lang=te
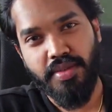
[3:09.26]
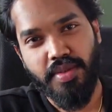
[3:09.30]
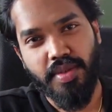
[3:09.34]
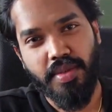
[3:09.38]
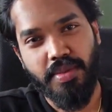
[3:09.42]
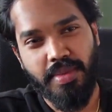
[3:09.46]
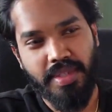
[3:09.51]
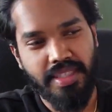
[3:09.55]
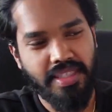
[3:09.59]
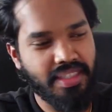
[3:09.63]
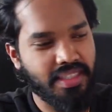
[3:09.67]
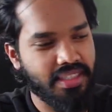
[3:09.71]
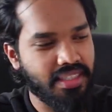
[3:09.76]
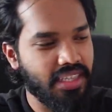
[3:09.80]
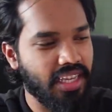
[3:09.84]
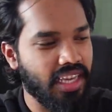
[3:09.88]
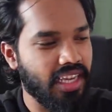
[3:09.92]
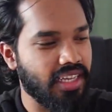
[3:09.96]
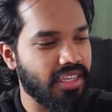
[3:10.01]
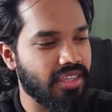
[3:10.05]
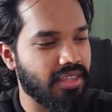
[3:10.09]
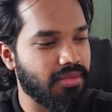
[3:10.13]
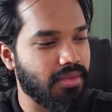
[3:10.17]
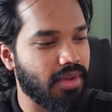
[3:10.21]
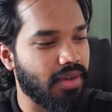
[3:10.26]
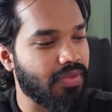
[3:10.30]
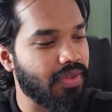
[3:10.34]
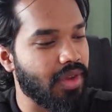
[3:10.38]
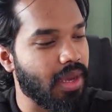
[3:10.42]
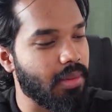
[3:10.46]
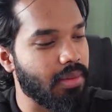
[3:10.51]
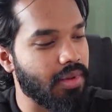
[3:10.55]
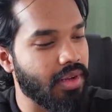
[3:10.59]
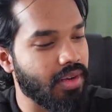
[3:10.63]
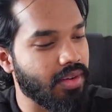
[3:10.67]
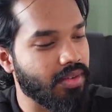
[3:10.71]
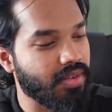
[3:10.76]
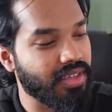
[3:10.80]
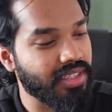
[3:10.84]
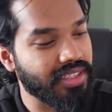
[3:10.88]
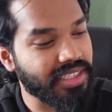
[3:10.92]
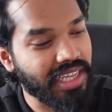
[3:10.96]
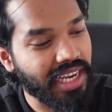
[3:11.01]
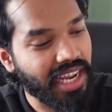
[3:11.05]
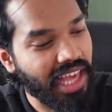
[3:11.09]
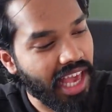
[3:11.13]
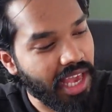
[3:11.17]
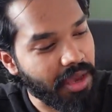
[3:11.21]
యూ సో మచ్ అండ్ మా ఫ్యామిలీలో కూడా
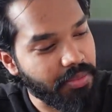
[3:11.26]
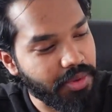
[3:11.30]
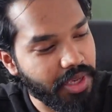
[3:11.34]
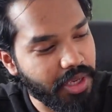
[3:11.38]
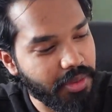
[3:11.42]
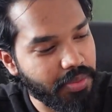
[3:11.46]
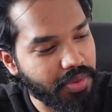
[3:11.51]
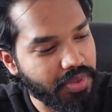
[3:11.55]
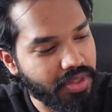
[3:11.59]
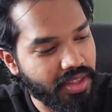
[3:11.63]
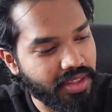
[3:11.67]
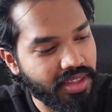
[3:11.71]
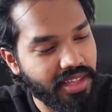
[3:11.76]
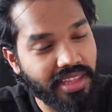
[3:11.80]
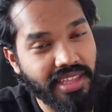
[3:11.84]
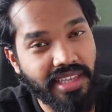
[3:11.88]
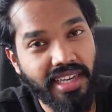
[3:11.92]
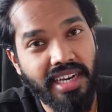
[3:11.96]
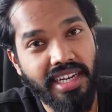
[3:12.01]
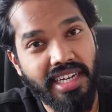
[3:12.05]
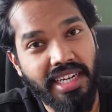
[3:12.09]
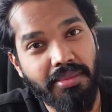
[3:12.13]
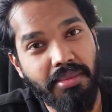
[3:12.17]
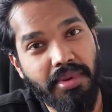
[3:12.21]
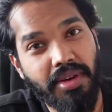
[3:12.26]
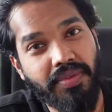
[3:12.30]
చాలా హ్యాపీ అయిపోతుంది ఎందుకంటే